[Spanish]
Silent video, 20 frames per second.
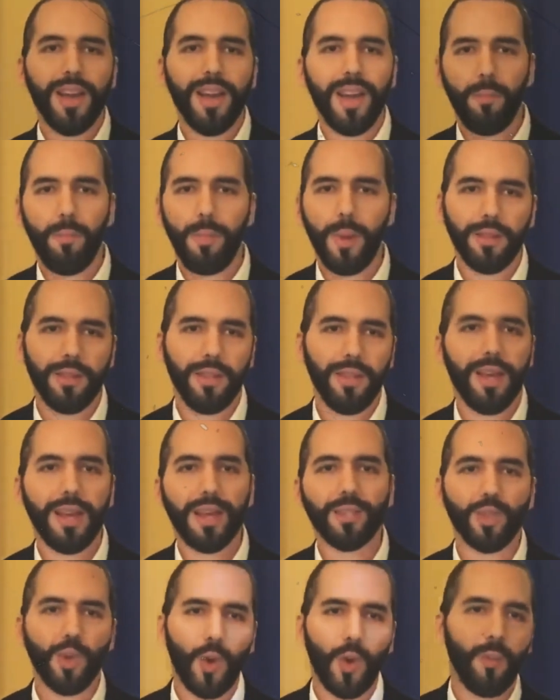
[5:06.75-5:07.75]
la
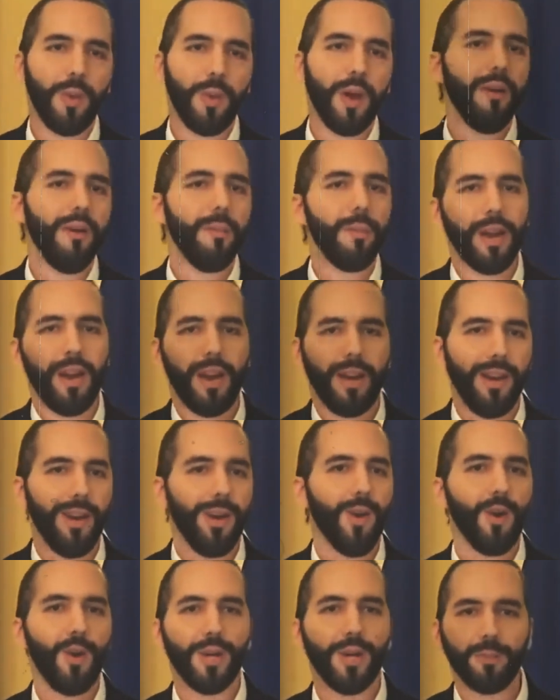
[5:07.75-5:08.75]
partida que se ocupaba para
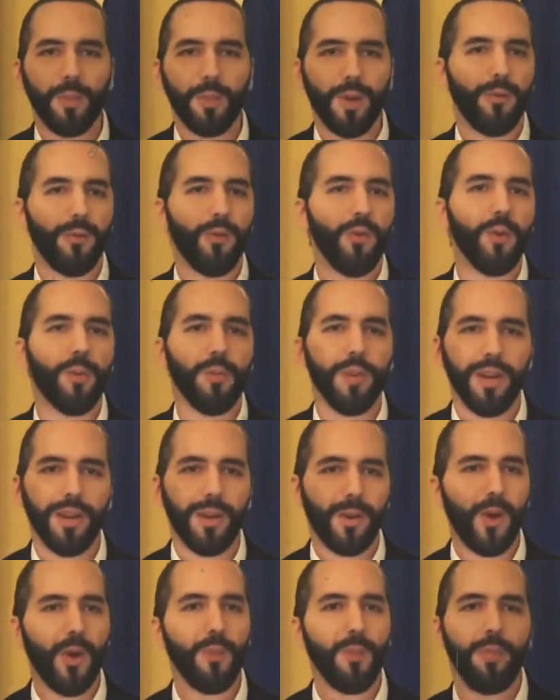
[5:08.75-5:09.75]
relojes,
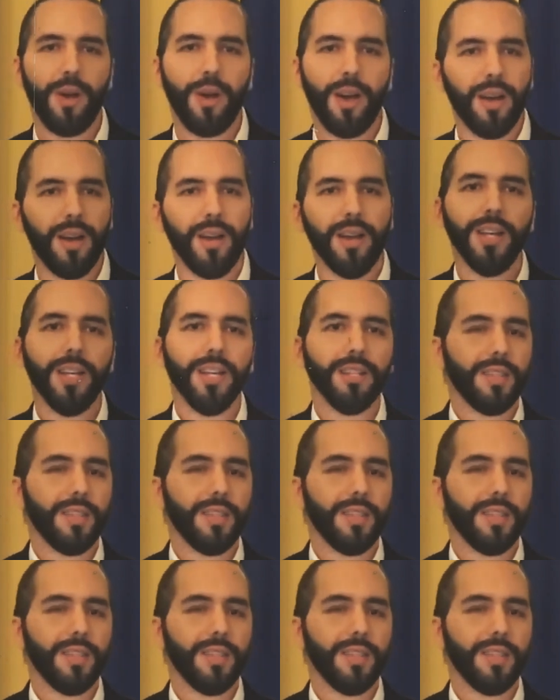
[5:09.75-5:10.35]
perfumes, ropa,